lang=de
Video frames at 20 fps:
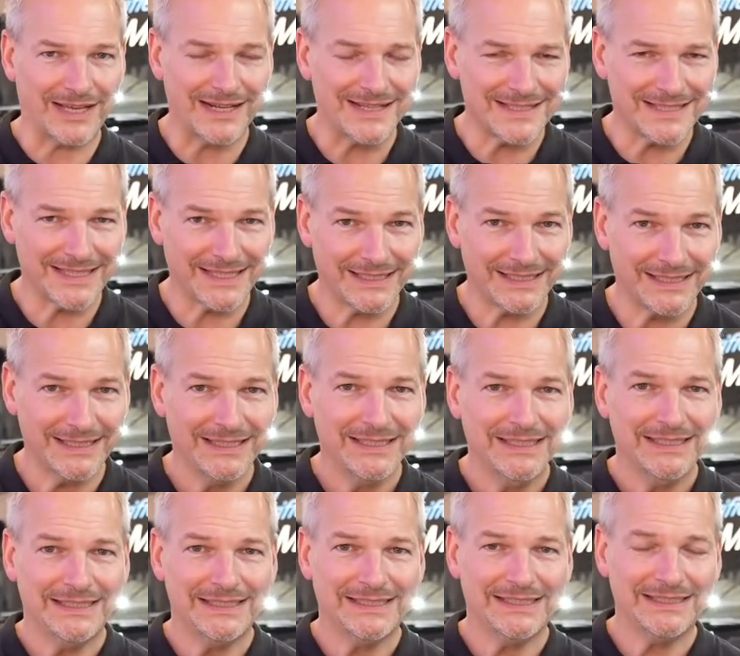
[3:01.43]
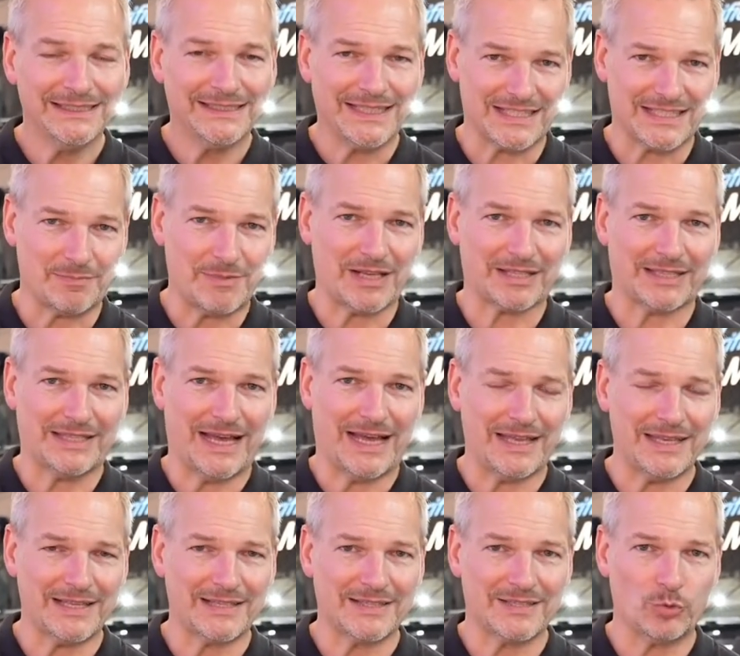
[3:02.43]
kalt sein, äh, das macht
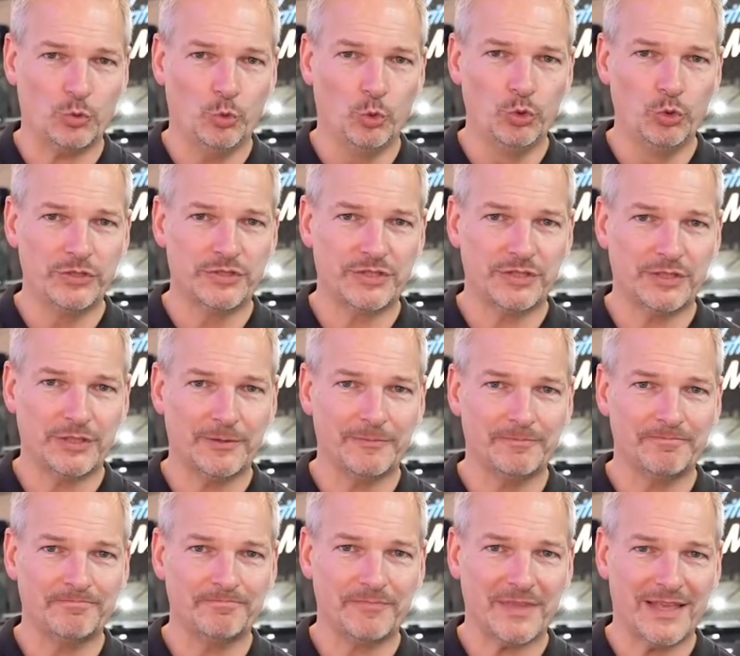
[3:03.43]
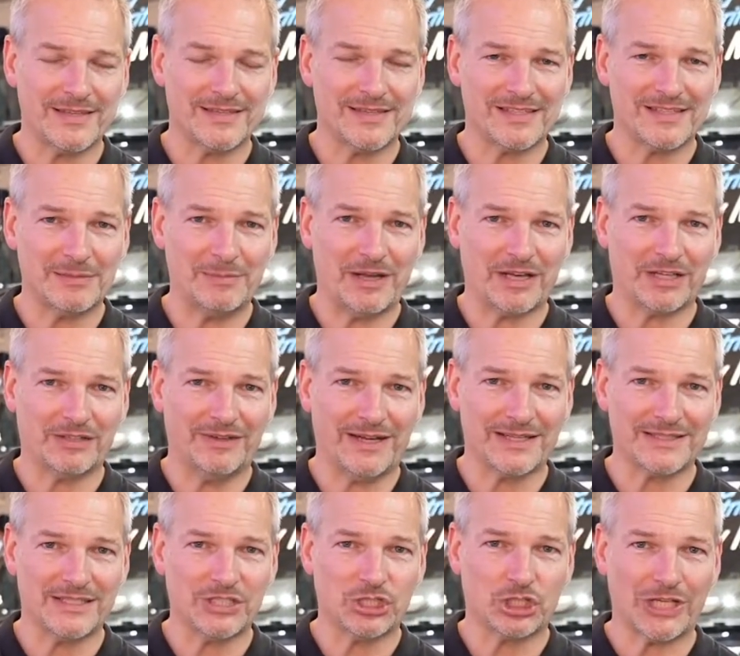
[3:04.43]
gar nichts und ähm, es ist immer
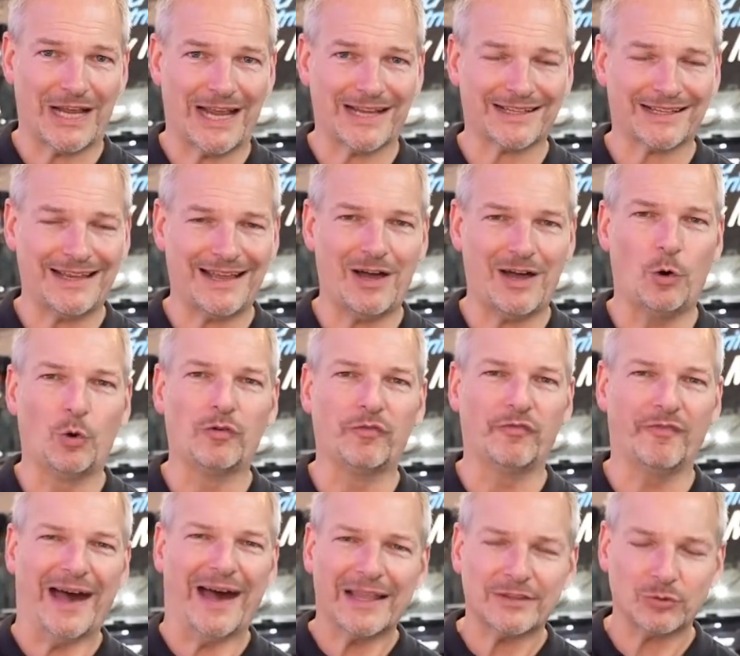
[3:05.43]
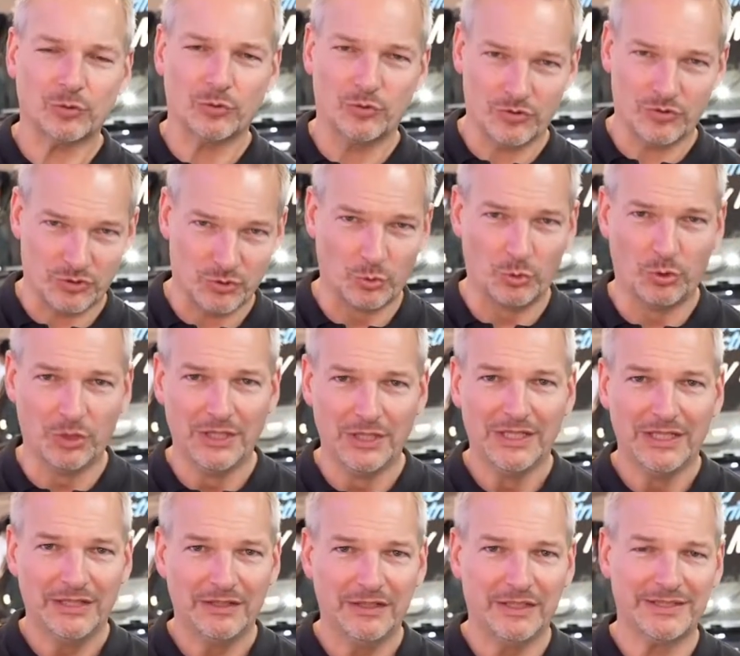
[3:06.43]
quasi startklar, auch Wartung und so
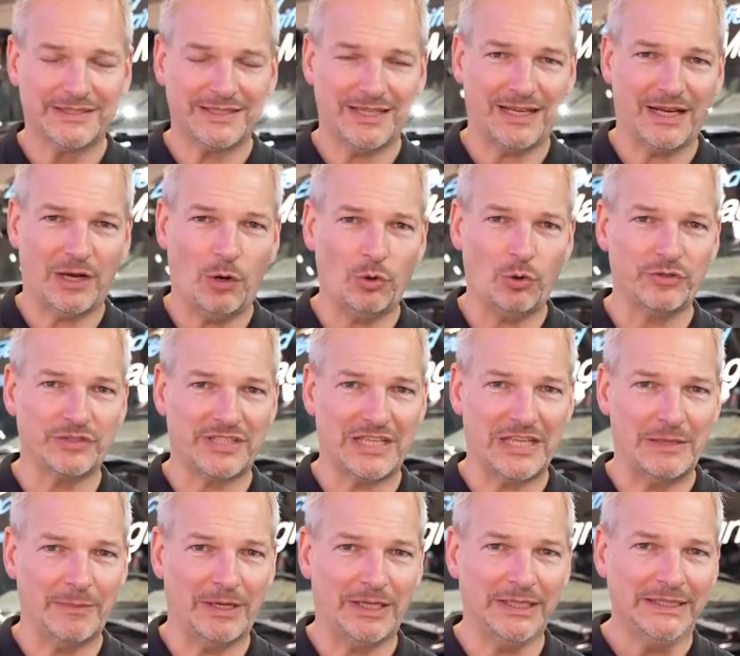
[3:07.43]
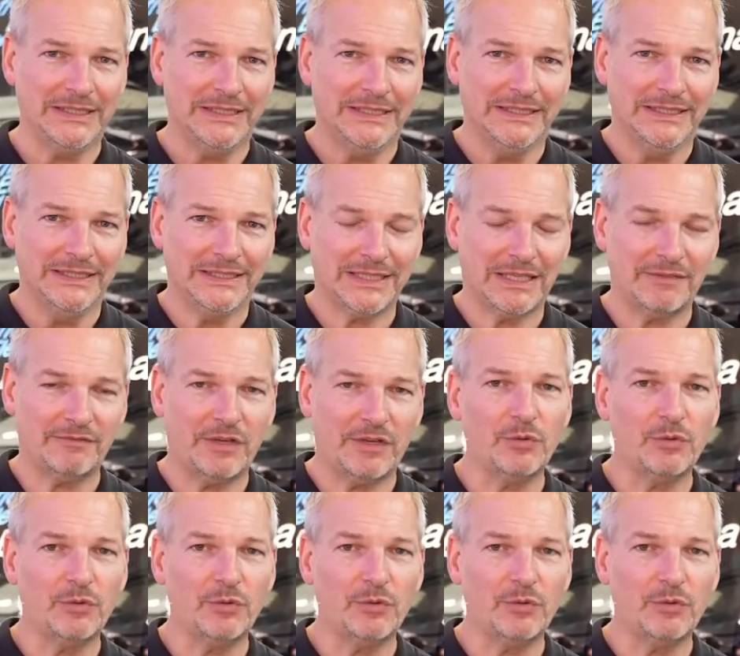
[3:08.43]
ist ja auch ein Thema, denn